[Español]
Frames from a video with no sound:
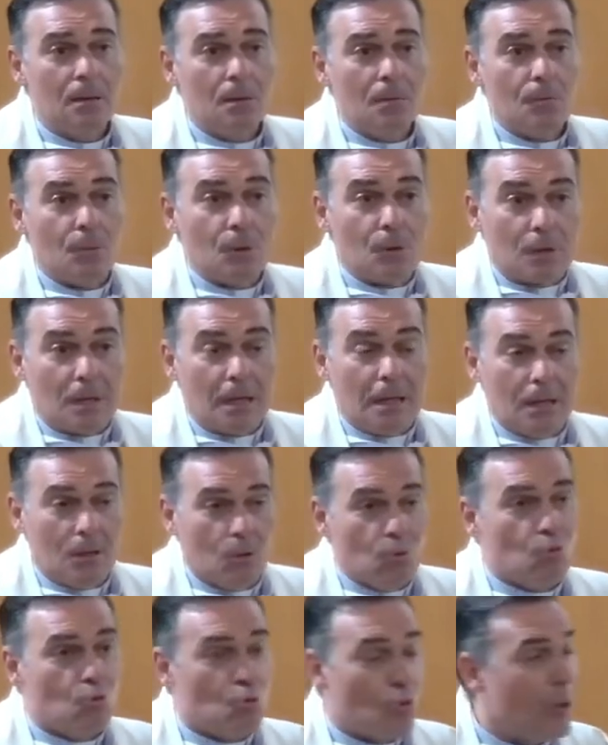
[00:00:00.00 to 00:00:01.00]
porque
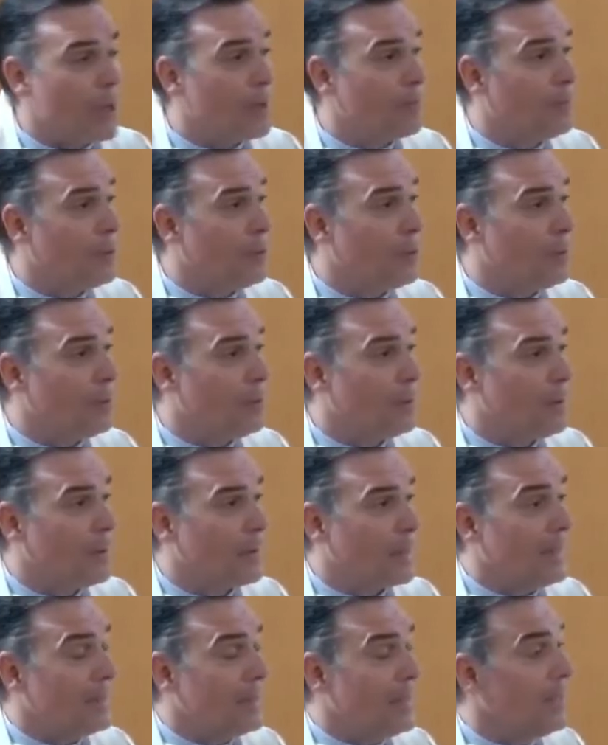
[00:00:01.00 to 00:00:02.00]
un cuerpo
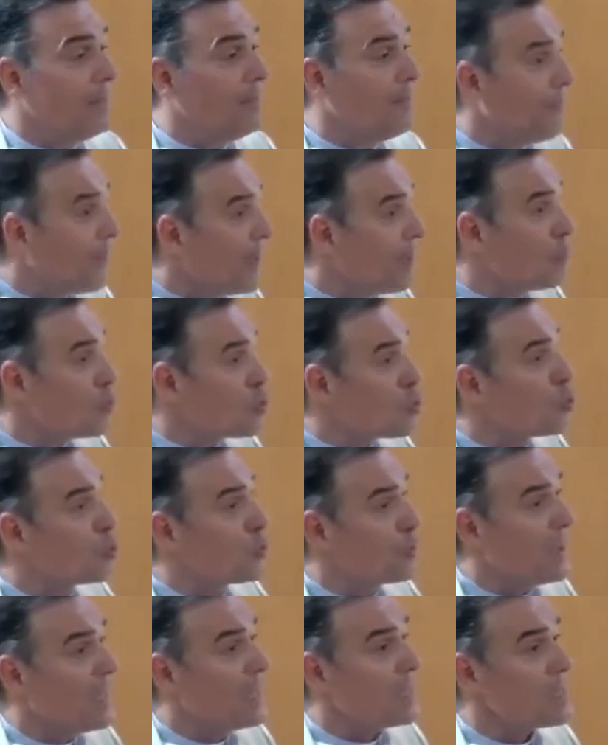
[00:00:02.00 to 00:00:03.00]
que tiene enfermos sus
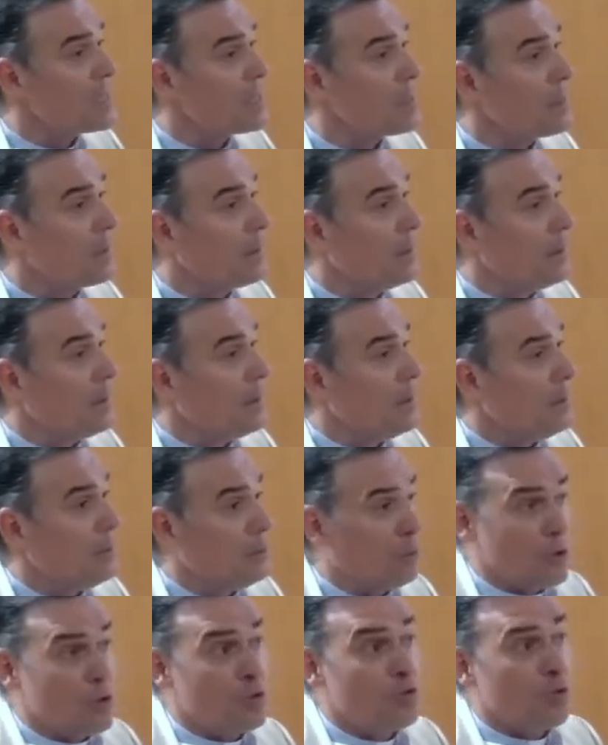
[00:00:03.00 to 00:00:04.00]
pies
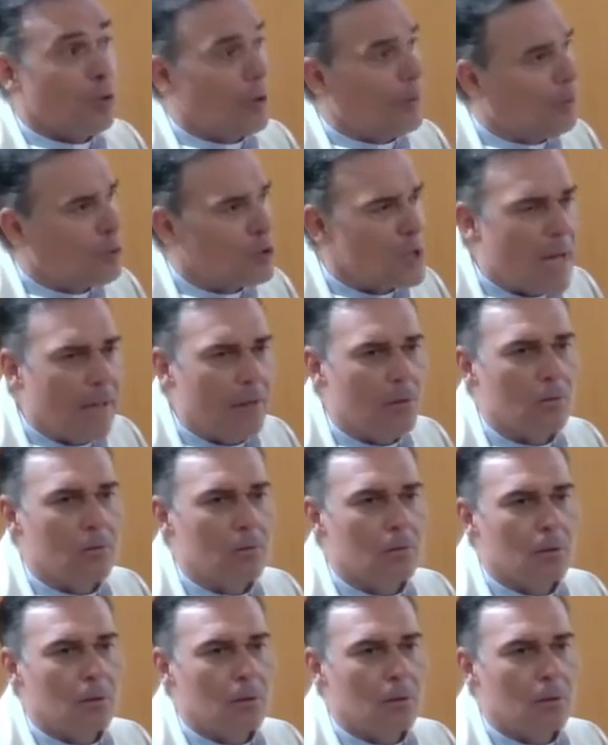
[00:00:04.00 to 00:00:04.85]
no es un cuerpo sano,